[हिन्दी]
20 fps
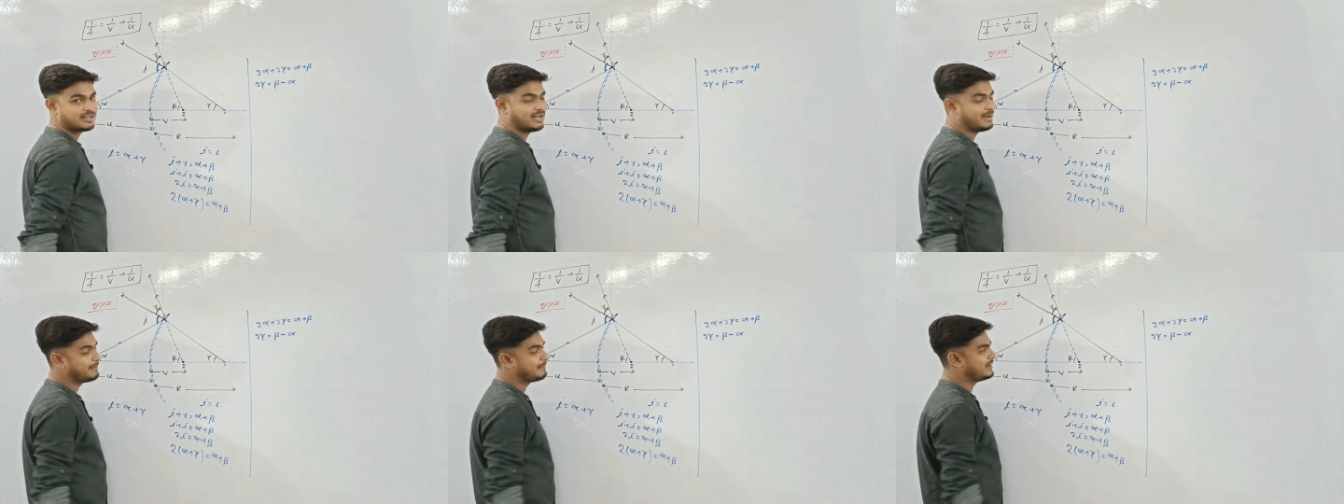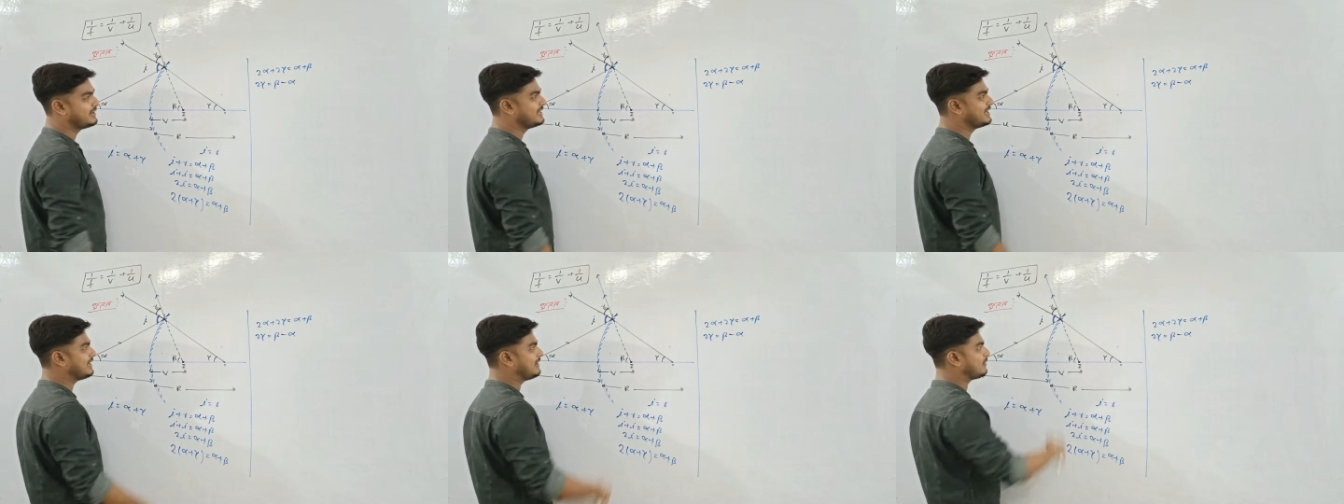काम
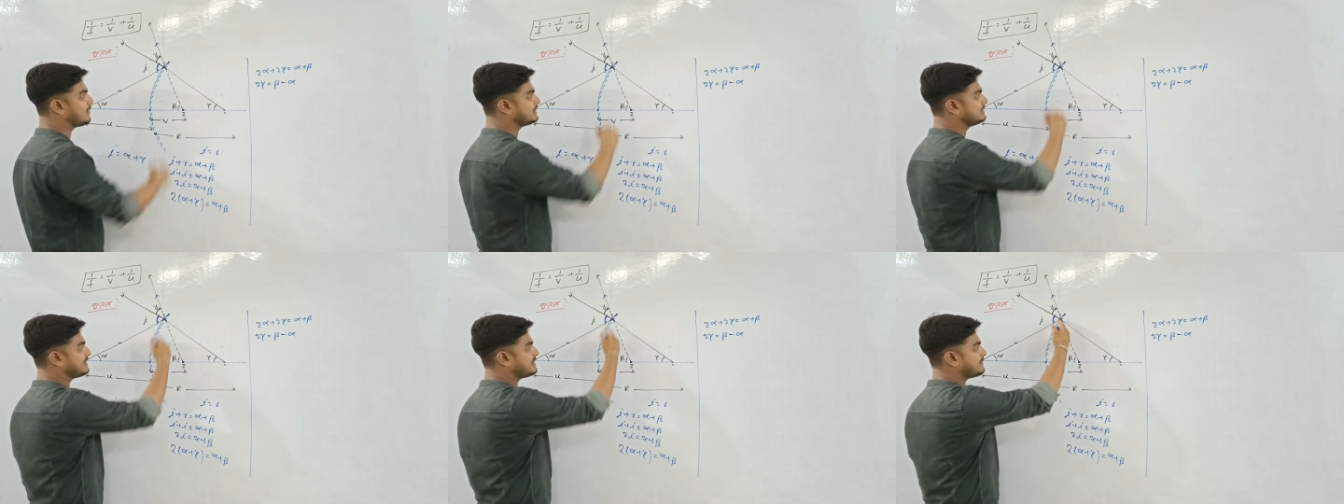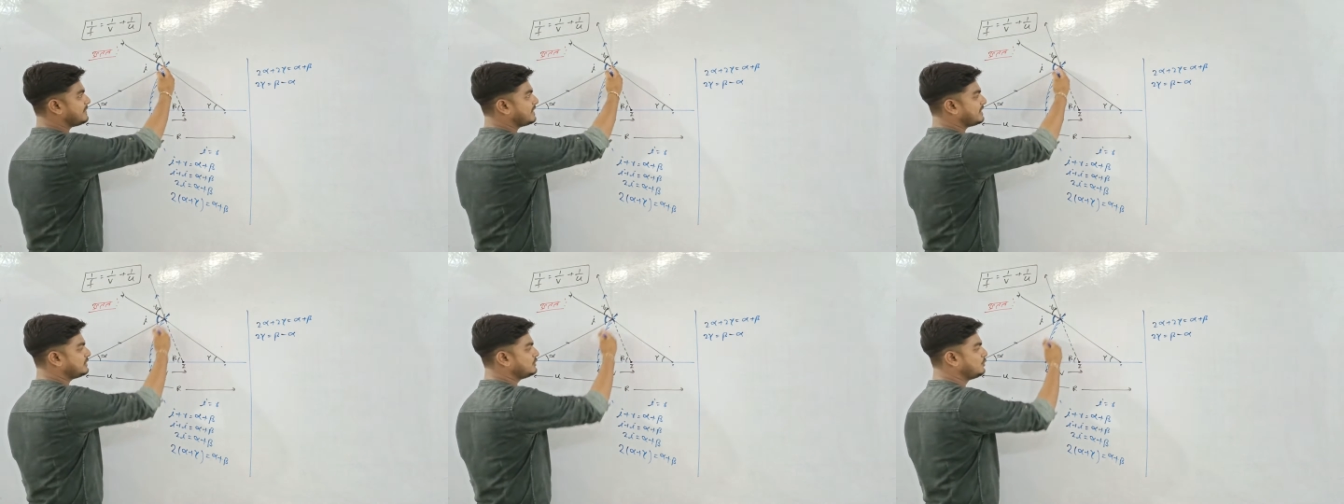बन गया होगा
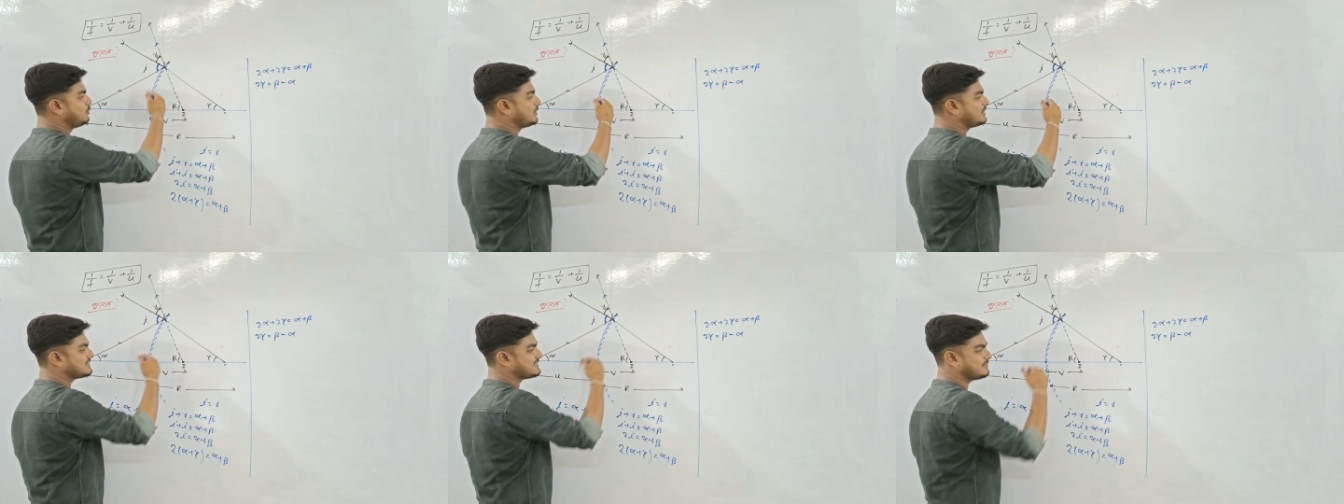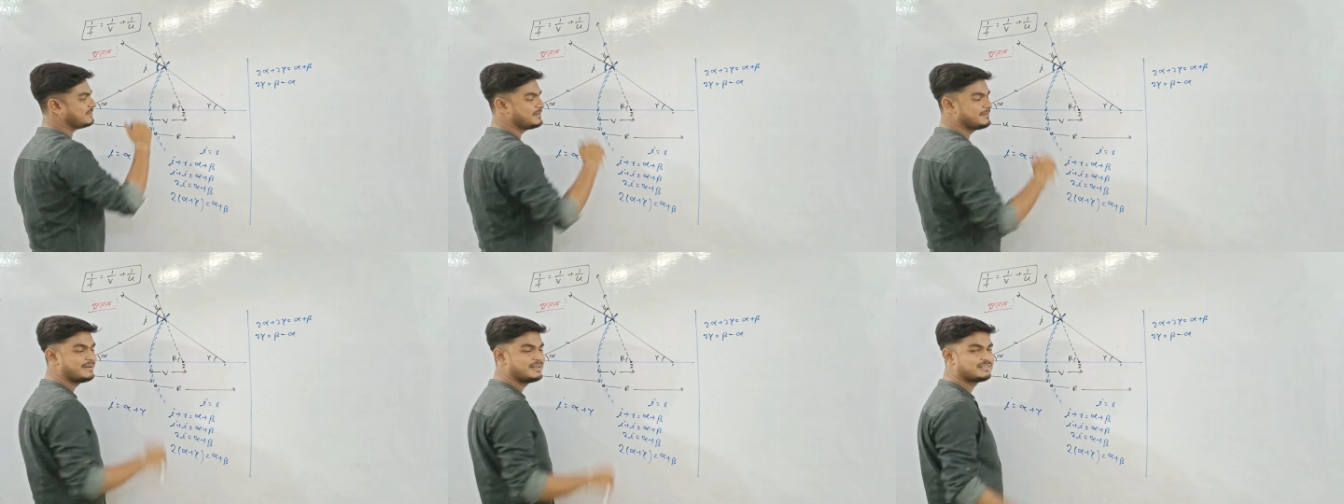दर्पण के ध्रुव के
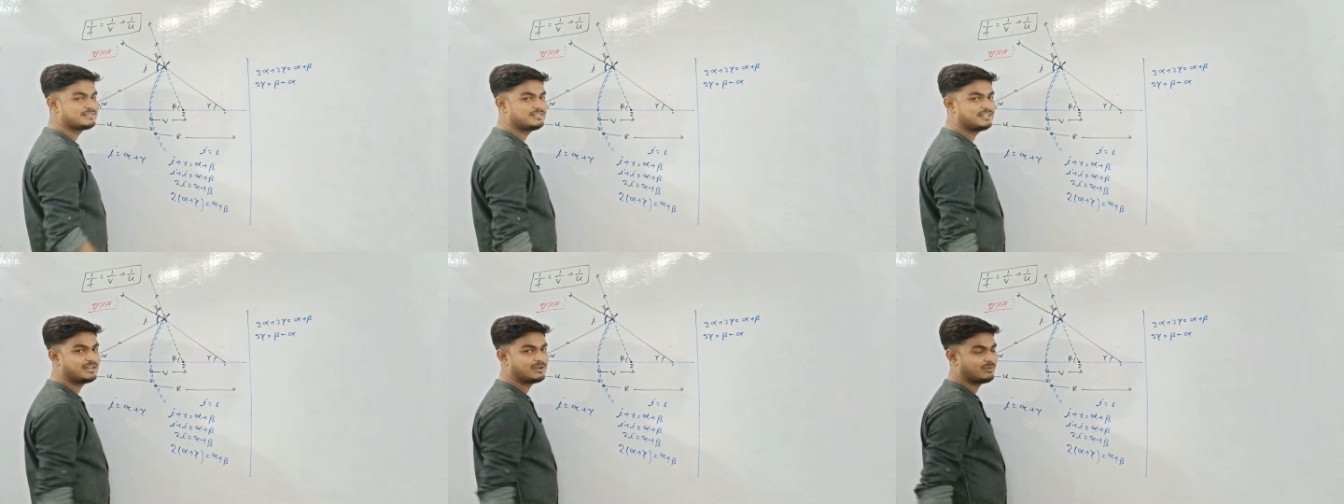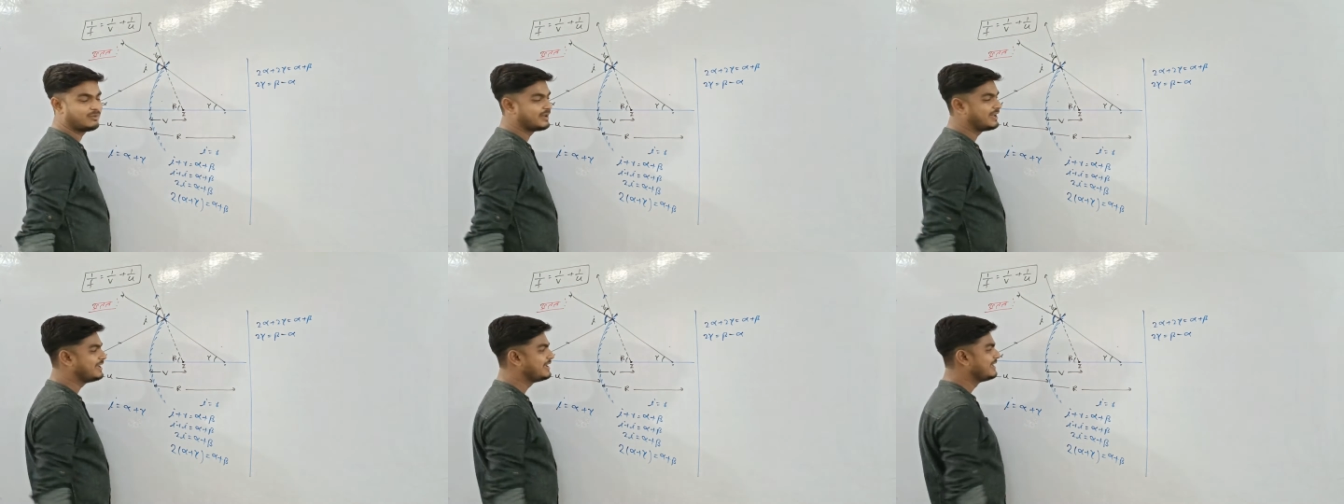समीप बेच दिए
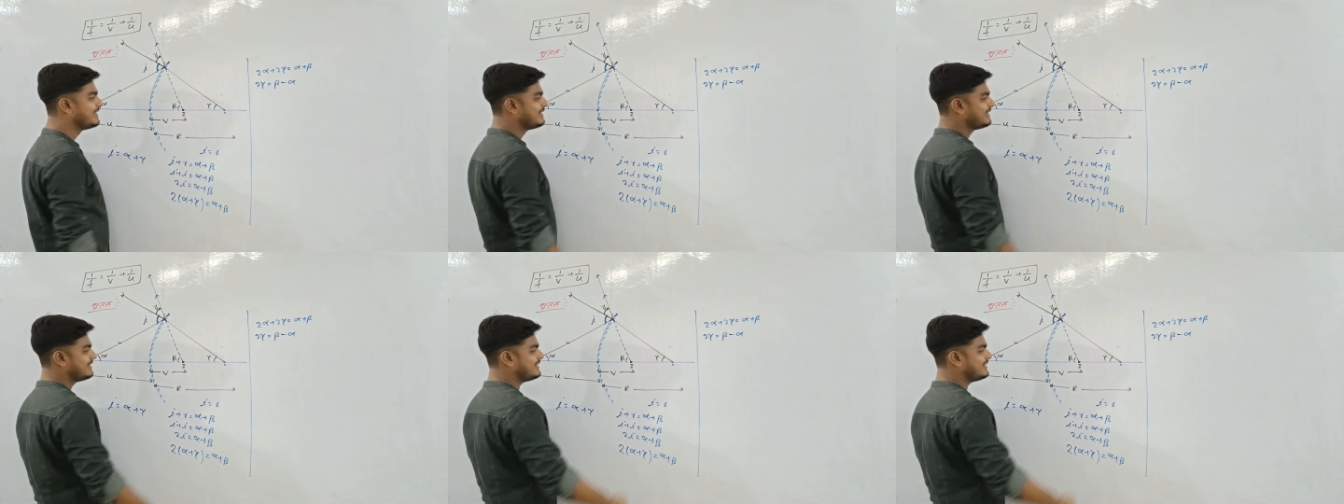होंगे